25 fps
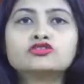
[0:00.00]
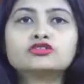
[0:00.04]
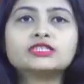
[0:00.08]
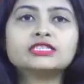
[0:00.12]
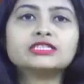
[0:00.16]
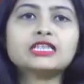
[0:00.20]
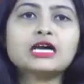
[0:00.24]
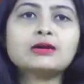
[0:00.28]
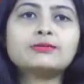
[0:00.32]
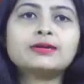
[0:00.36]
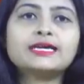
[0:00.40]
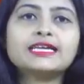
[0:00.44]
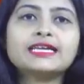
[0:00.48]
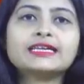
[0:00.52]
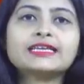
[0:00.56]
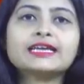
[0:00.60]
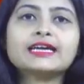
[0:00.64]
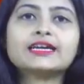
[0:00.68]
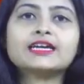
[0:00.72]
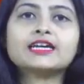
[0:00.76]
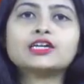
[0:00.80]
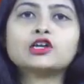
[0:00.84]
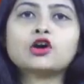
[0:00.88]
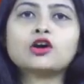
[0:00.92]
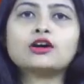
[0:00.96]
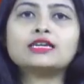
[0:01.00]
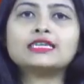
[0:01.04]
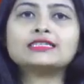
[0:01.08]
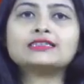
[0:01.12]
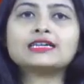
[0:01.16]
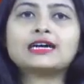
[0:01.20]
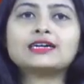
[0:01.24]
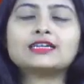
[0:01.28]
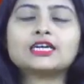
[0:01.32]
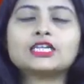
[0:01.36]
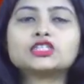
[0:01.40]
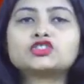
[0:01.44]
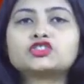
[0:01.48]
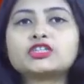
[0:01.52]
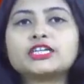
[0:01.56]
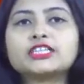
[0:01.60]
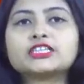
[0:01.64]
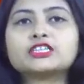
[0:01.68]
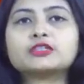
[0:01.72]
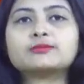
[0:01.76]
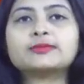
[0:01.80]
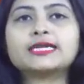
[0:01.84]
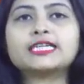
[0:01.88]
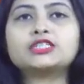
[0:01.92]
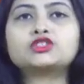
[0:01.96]
सीतामढ़ी के कन्हौली थाना
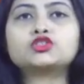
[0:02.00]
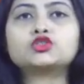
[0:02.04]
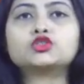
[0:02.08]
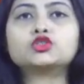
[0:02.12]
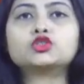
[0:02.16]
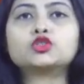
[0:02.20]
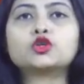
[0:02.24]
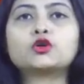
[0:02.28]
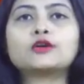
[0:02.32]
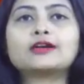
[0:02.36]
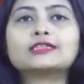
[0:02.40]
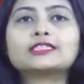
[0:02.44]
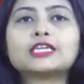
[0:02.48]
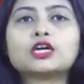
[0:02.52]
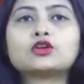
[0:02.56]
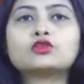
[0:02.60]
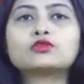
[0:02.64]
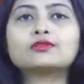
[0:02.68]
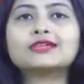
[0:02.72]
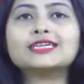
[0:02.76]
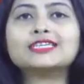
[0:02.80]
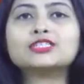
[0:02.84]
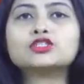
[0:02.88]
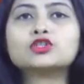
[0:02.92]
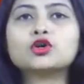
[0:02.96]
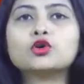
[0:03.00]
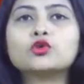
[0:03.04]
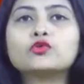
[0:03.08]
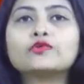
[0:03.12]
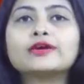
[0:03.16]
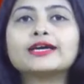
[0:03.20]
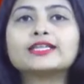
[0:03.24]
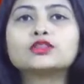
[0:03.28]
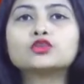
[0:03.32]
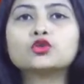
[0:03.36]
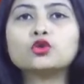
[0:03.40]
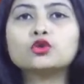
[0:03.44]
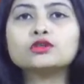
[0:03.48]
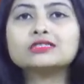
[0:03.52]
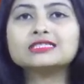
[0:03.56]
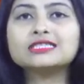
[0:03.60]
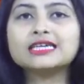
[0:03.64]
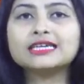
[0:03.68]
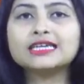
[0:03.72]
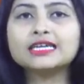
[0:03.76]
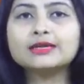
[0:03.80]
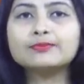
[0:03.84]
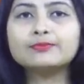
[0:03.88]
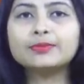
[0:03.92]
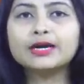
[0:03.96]
क्षेत्र में जून 2019 को हुए दो
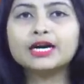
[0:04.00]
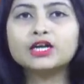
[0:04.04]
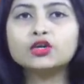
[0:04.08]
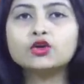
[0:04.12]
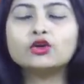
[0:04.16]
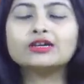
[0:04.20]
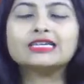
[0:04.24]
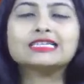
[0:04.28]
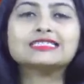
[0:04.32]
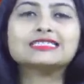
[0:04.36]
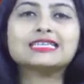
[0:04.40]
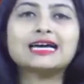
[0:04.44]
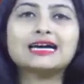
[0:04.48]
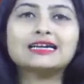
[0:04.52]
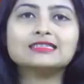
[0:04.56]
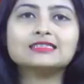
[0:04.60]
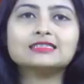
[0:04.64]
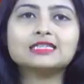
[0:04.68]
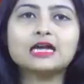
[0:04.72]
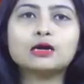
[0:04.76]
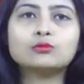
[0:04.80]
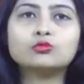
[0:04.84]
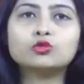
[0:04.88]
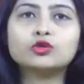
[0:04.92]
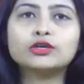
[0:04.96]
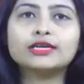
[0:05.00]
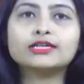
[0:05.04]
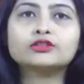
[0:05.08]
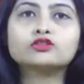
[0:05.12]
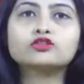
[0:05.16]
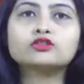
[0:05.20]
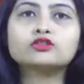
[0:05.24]
सगी बहनों के साथ सामूहिक